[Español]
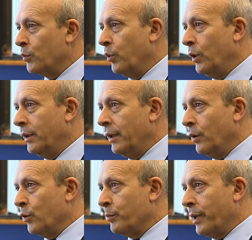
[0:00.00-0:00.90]

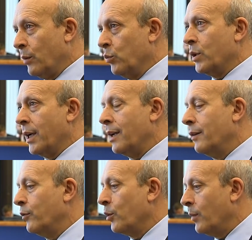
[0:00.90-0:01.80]
políticos para buscar la
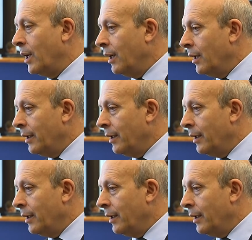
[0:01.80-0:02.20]
forma